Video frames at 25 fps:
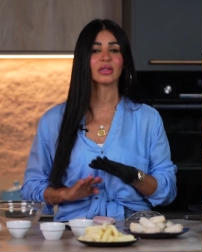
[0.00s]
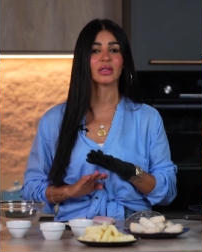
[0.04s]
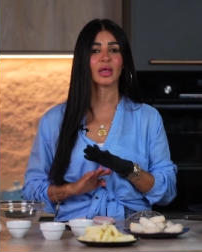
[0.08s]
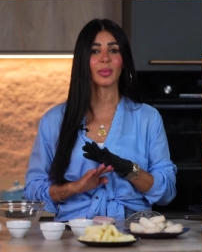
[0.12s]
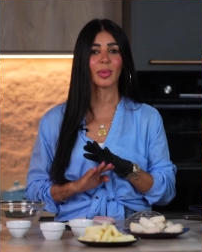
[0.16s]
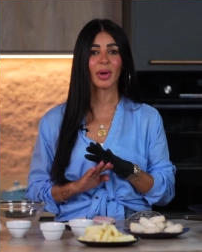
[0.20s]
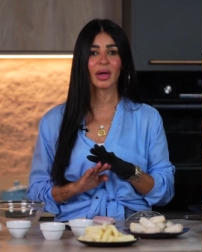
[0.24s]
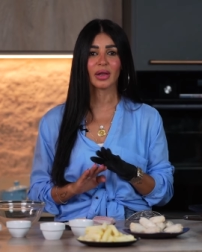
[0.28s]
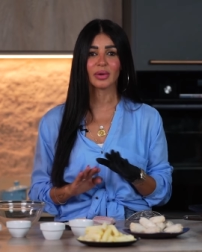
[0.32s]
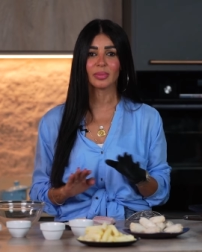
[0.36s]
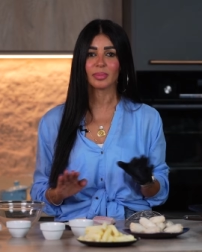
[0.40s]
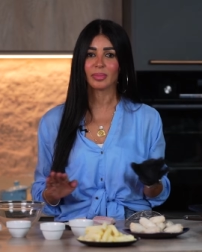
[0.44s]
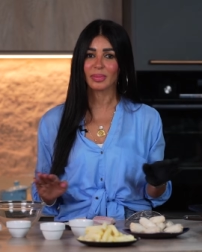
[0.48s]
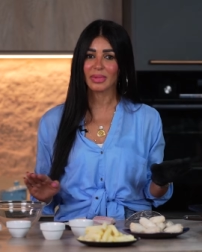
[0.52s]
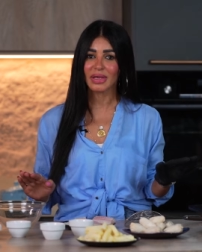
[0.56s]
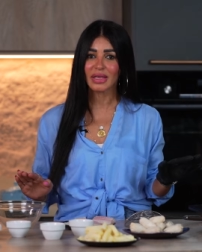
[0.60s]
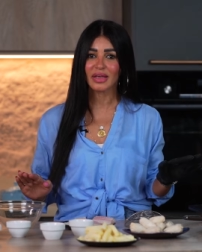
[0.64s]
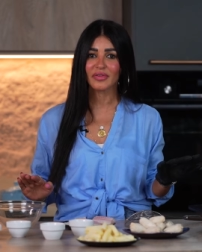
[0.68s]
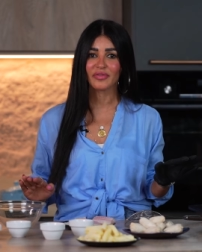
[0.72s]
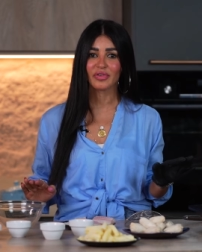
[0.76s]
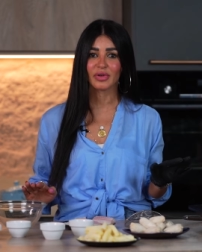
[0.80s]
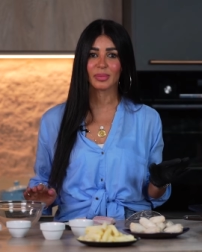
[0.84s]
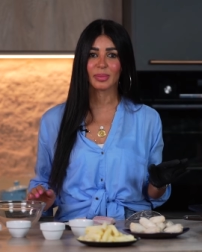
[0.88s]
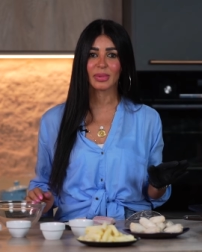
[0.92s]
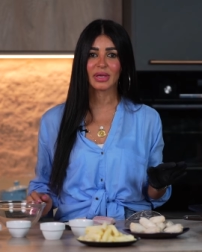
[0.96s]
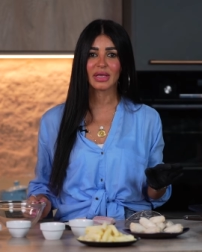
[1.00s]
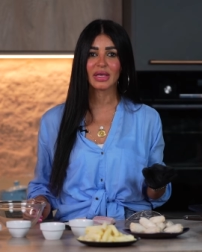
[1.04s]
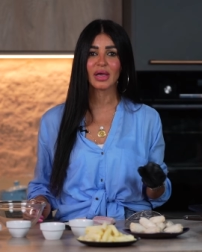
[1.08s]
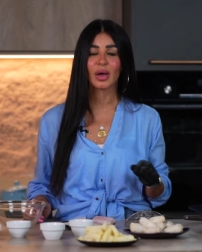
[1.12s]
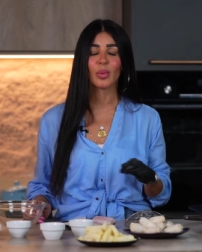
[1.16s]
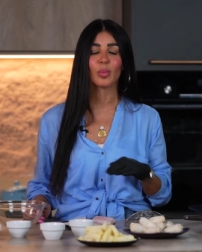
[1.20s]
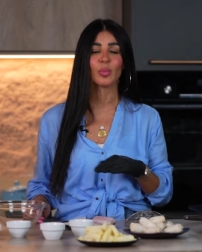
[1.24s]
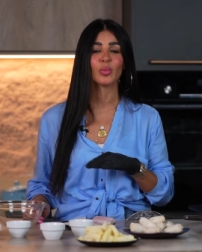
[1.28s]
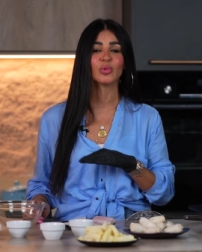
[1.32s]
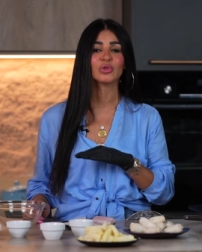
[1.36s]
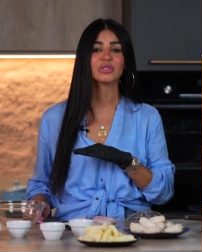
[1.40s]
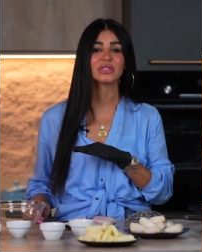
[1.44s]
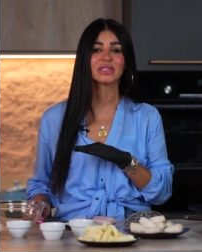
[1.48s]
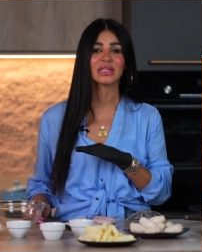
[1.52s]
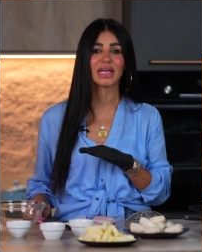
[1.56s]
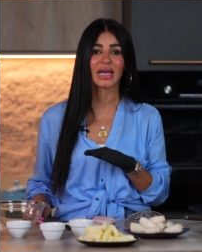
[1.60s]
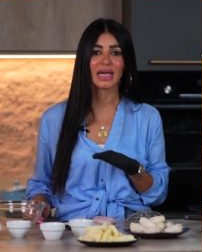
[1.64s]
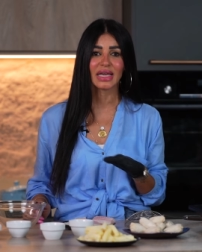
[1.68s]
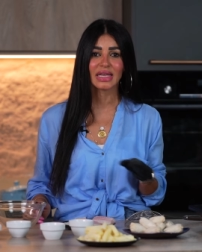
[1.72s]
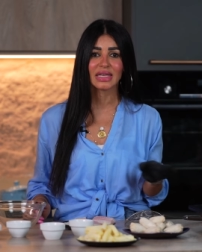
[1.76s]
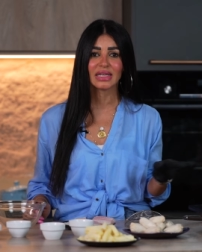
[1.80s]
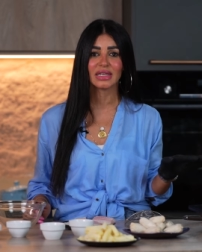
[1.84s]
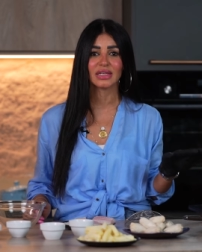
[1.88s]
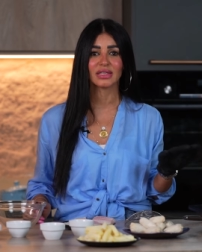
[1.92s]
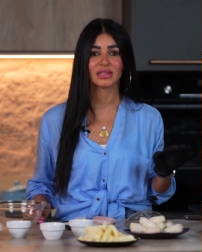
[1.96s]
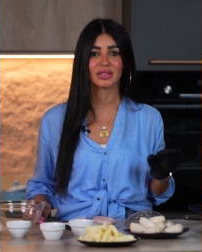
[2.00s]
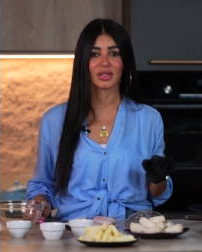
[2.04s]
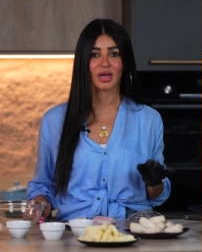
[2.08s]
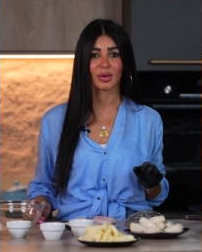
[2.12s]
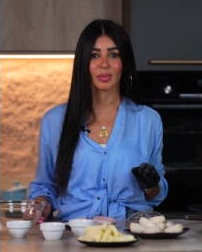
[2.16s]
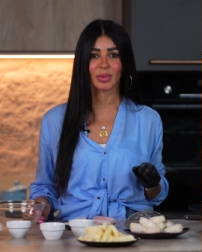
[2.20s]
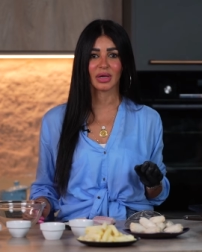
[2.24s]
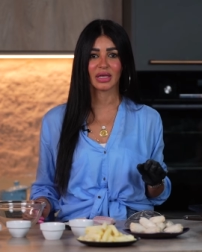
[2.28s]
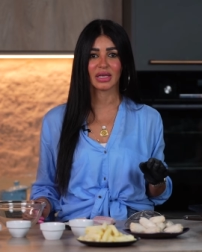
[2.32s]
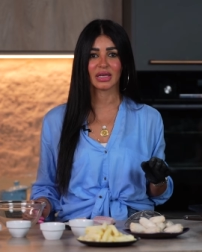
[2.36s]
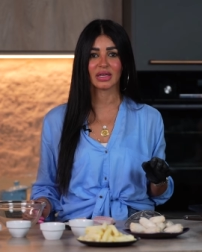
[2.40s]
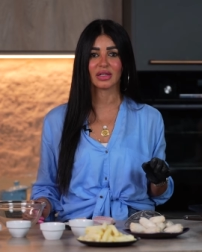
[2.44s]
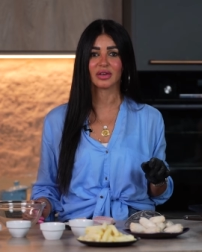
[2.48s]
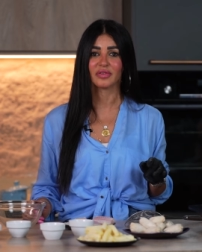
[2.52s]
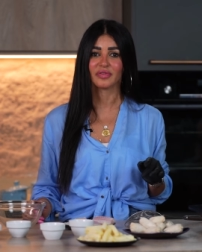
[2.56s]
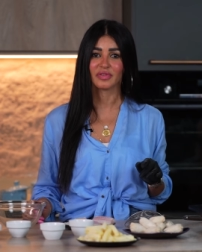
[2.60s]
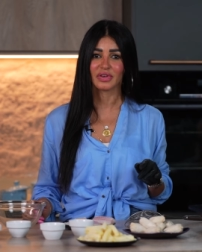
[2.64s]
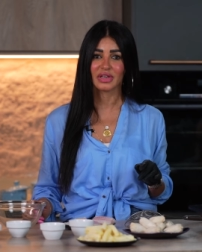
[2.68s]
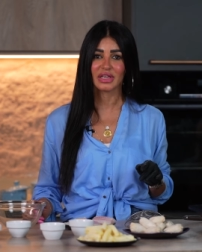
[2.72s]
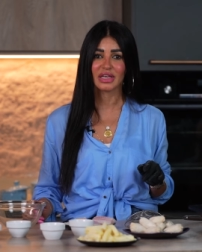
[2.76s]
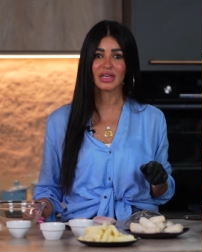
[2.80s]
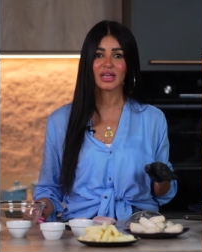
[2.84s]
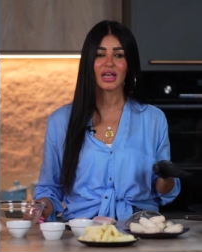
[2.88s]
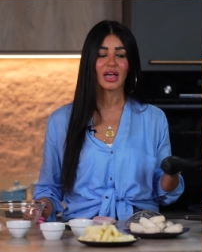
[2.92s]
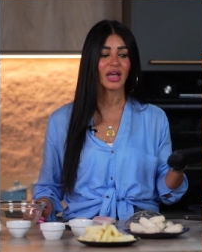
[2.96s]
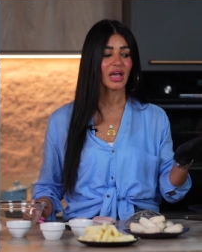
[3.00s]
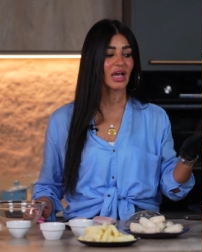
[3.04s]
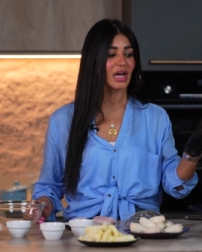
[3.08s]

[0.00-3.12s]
طبعا 100% مستحيل الطعم هيكرف ليه